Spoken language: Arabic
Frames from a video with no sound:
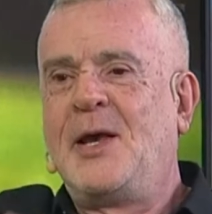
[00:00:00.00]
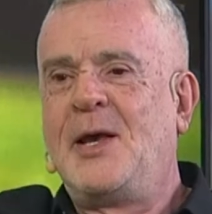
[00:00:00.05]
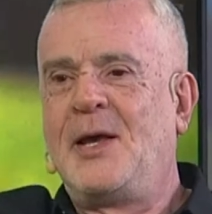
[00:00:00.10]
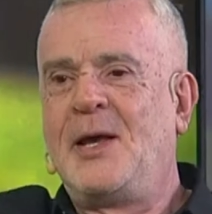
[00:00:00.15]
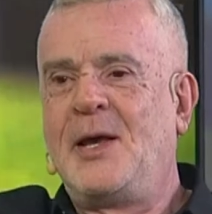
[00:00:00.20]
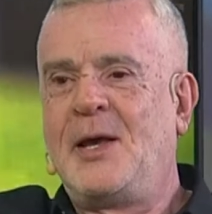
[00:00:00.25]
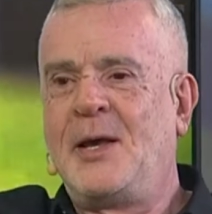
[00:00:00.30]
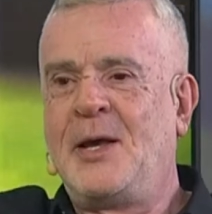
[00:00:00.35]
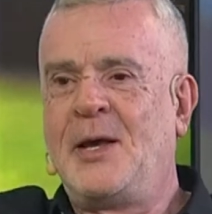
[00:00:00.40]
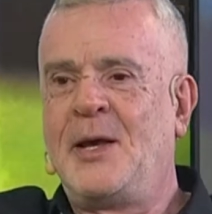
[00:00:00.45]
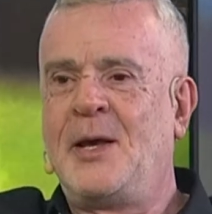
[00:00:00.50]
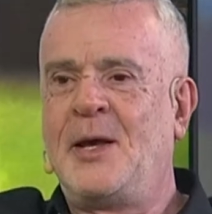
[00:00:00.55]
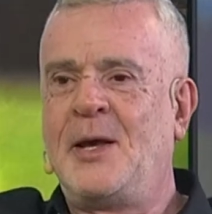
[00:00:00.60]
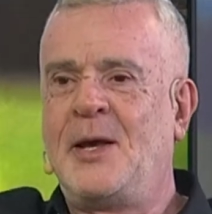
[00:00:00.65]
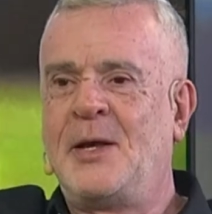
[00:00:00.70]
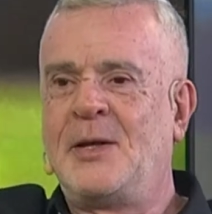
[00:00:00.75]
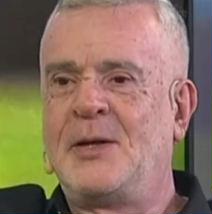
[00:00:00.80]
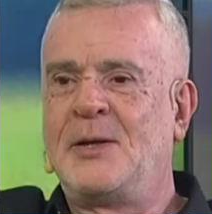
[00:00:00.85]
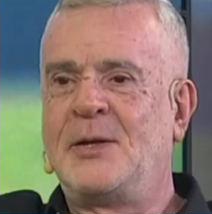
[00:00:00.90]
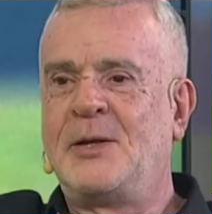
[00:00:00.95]

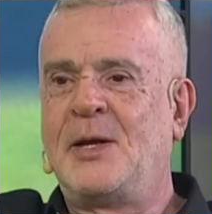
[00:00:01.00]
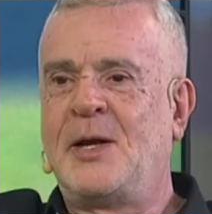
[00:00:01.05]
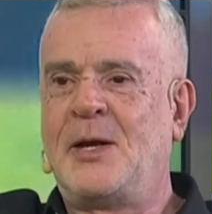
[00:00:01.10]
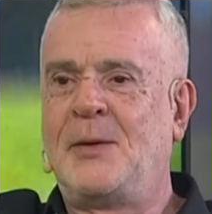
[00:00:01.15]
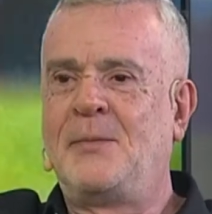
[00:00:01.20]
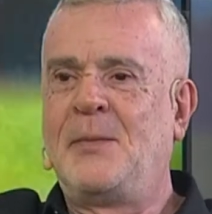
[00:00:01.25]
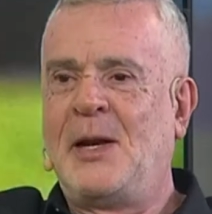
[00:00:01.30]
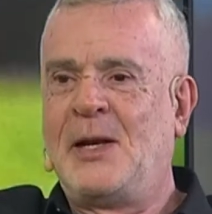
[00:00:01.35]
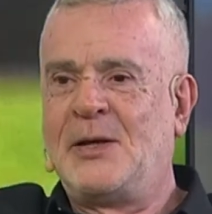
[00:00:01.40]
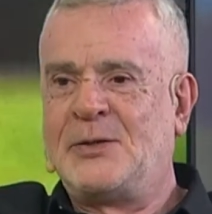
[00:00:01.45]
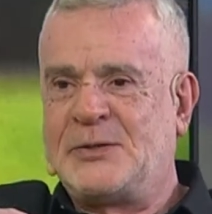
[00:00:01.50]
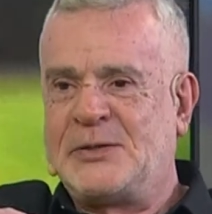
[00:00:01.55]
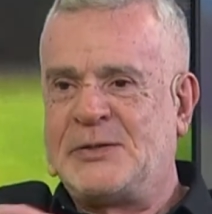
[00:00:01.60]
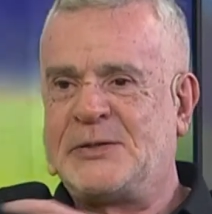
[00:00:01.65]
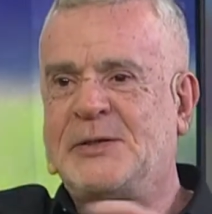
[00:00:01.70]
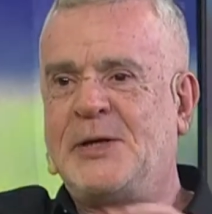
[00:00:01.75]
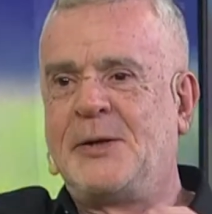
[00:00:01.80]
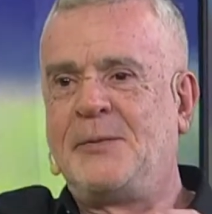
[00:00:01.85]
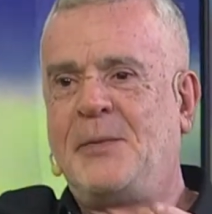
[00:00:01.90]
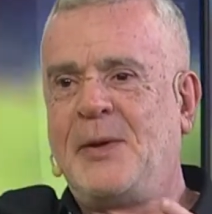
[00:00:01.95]
آه، عمل
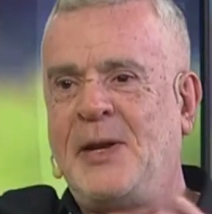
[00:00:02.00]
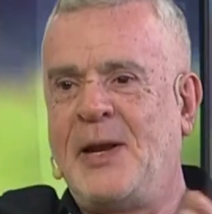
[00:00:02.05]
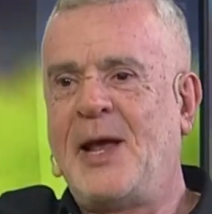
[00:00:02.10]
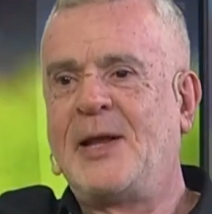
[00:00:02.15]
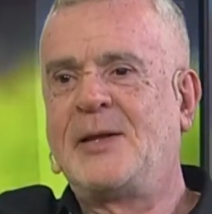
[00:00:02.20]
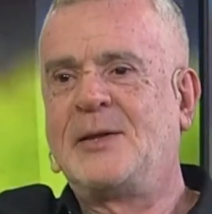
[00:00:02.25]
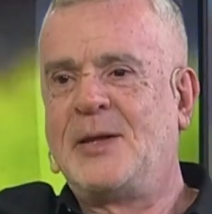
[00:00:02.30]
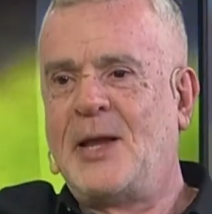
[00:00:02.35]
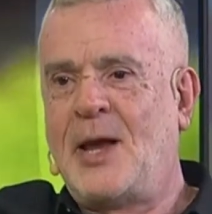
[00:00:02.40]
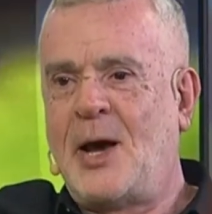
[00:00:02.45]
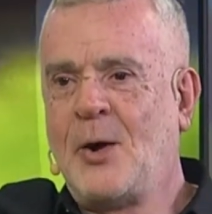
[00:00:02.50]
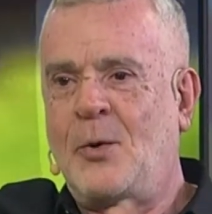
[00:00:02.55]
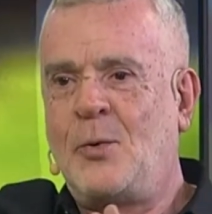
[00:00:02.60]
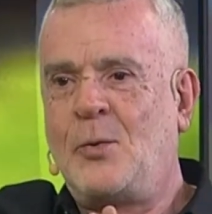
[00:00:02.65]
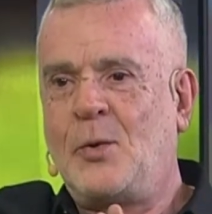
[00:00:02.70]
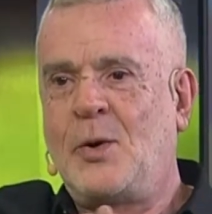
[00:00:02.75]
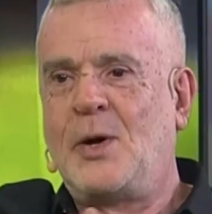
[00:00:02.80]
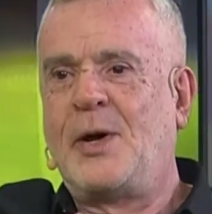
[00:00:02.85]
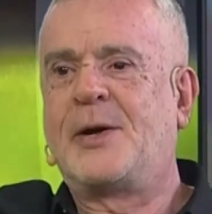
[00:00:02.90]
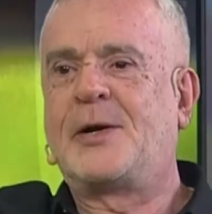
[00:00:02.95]
جسر بيناتنا
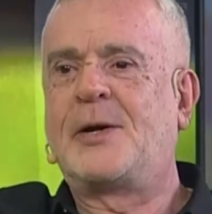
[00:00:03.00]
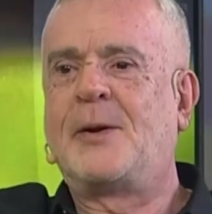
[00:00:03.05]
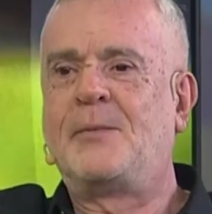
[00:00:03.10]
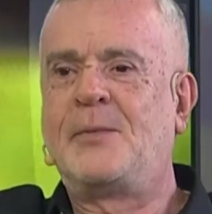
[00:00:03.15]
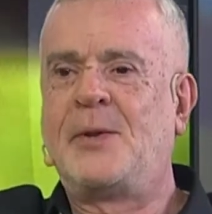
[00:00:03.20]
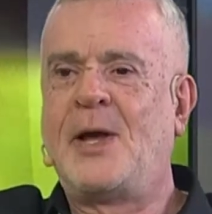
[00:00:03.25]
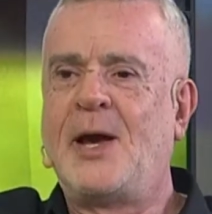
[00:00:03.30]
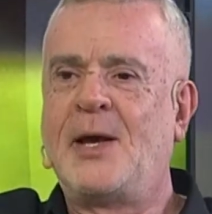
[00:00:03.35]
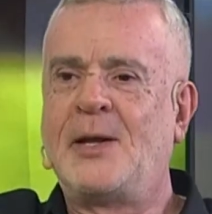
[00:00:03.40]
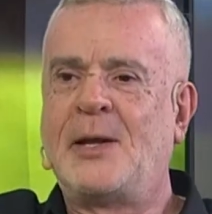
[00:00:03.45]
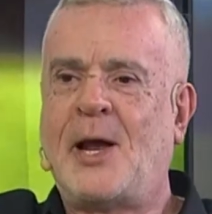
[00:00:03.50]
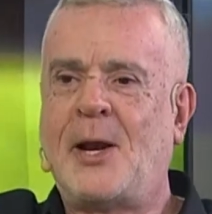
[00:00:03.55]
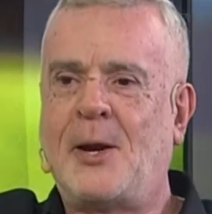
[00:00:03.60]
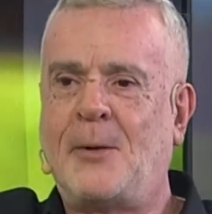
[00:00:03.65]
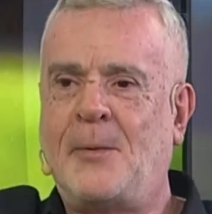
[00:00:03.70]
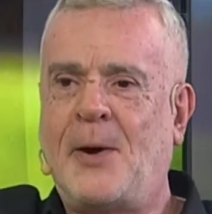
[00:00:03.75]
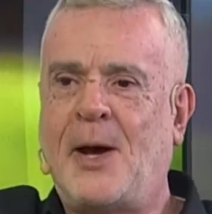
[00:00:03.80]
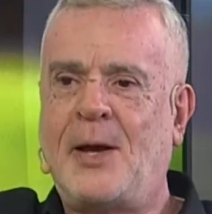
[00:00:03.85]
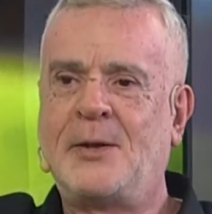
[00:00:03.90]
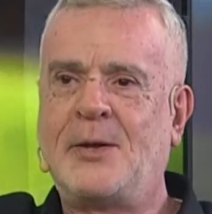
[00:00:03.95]
وقربناهن على
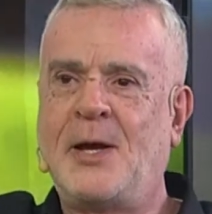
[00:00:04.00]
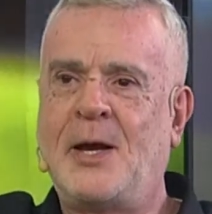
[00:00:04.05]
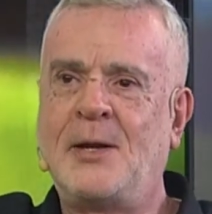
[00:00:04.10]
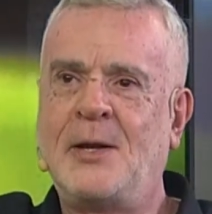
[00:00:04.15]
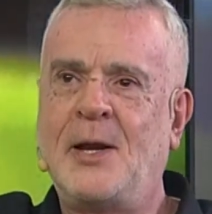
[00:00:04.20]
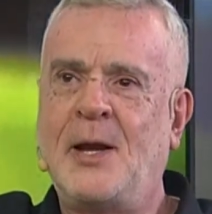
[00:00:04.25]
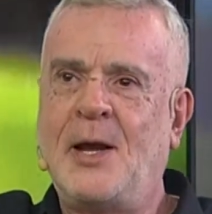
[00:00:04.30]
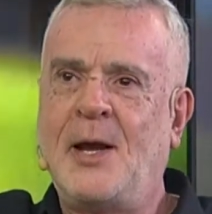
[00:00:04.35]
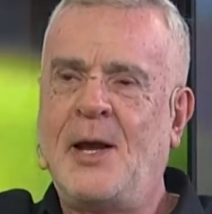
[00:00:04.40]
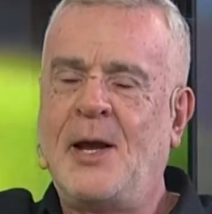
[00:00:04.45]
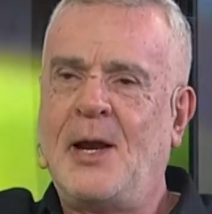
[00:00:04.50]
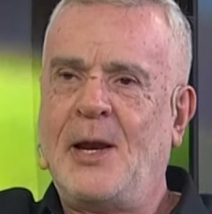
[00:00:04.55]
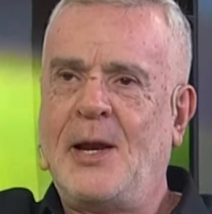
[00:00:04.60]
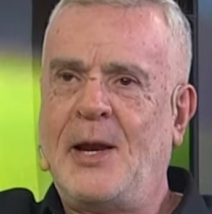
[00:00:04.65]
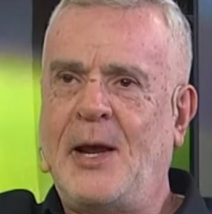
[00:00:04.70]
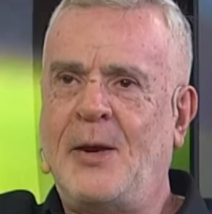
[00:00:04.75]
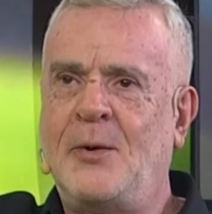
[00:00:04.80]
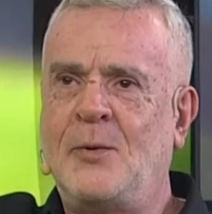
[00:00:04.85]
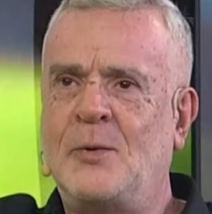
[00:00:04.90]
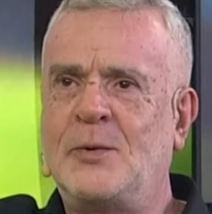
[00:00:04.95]
بعضهن
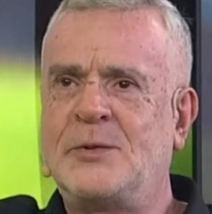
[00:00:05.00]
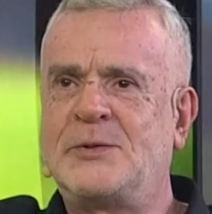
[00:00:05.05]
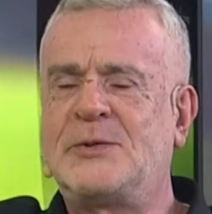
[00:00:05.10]
لانه نعم.